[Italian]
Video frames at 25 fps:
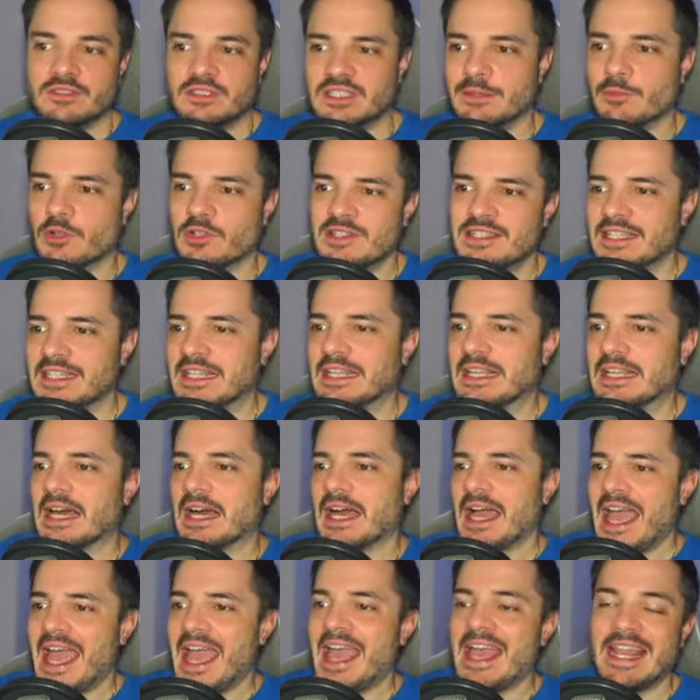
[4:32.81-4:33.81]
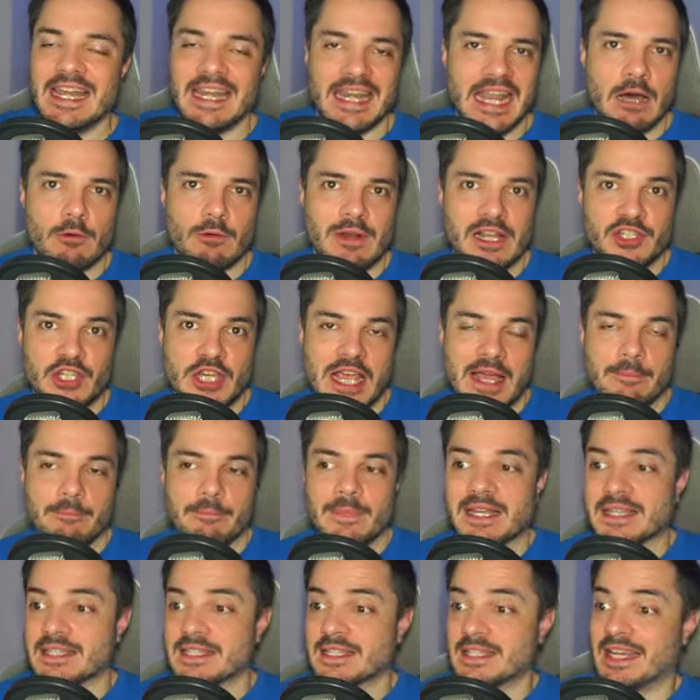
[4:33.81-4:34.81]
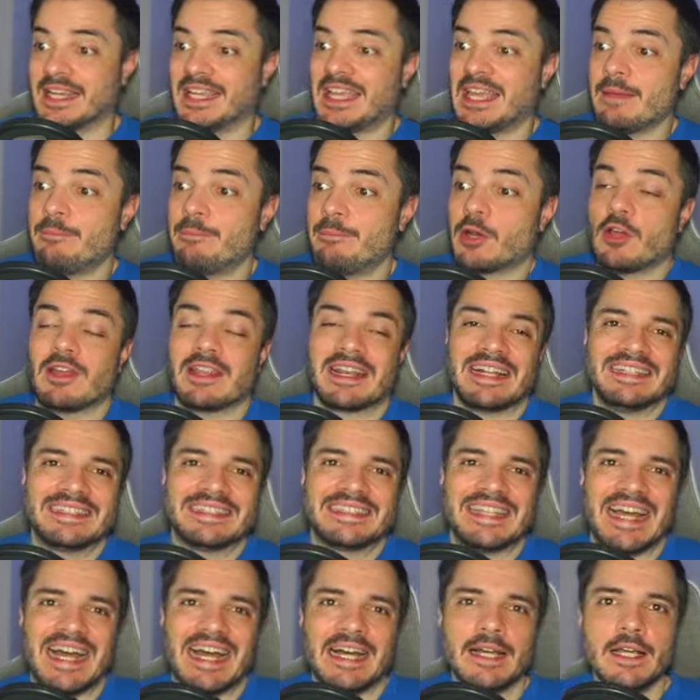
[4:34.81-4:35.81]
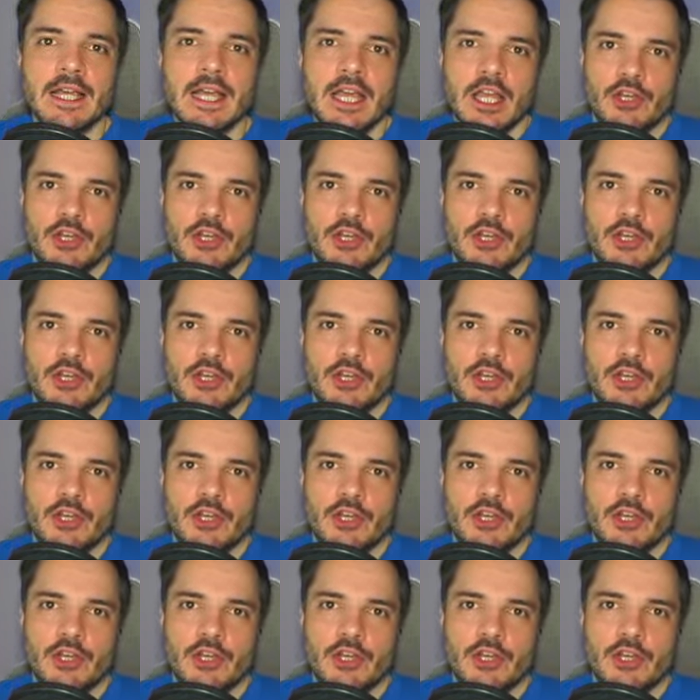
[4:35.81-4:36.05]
di Mozilla è Laura Chambers, che però in realtà